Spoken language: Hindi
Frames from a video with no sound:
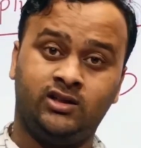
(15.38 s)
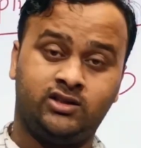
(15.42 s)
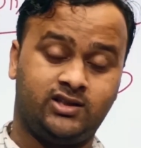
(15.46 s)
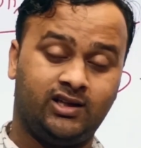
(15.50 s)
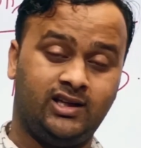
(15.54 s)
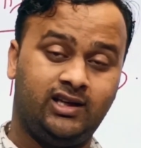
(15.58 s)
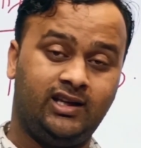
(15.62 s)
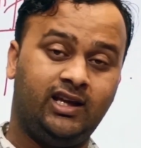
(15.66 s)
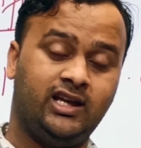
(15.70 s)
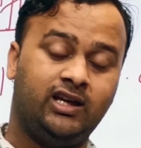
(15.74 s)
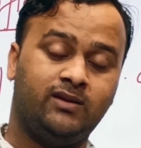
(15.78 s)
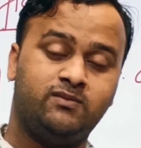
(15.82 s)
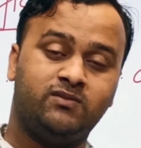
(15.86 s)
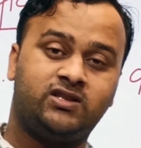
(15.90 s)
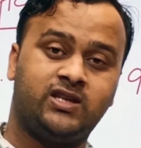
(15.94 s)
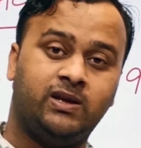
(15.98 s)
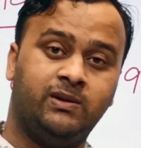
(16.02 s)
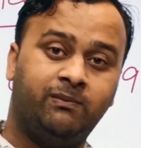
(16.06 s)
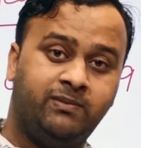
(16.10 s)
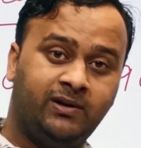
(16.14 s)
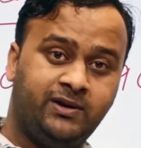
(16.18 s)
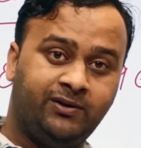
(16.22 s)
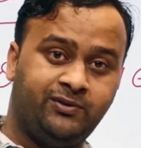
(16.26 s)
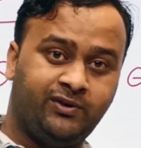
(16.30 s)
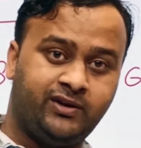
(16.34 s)
चलिए हम
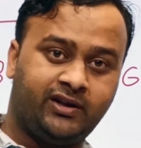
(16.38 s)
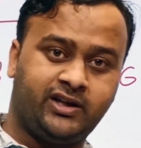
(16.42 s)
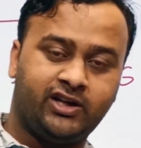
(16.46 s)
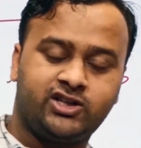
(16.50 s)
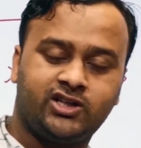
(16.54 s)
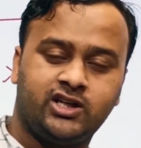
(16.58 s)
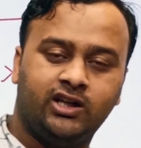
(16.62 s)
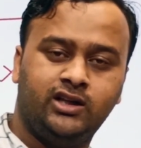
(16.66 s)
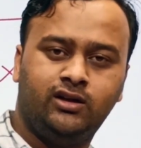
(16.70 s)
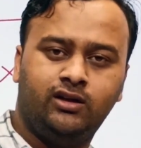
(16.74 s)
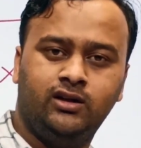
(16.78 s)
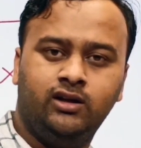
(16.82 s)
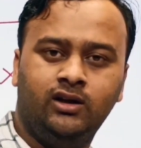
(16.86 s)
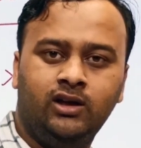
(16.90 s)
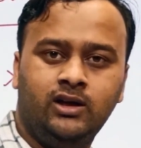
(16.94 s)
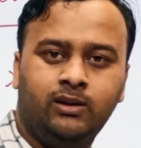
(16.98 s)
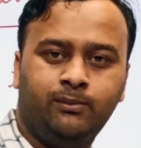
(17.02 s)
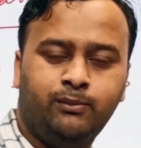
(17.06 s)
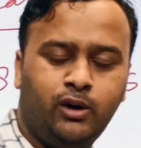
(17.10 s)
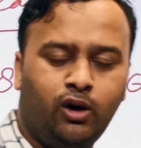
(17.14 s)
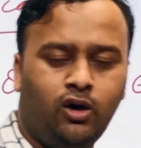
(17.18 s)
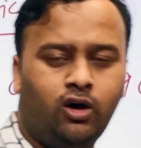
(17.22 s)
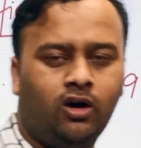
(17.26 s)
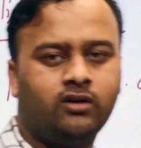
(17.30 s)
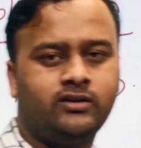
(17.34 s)
सिंप्लीफिकेशन
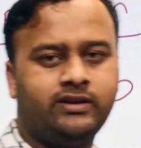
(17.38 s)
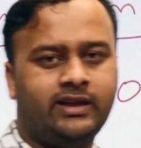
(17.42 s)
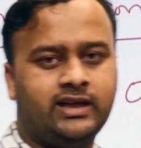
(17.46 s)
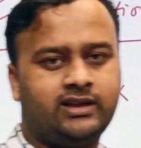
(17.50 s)
में और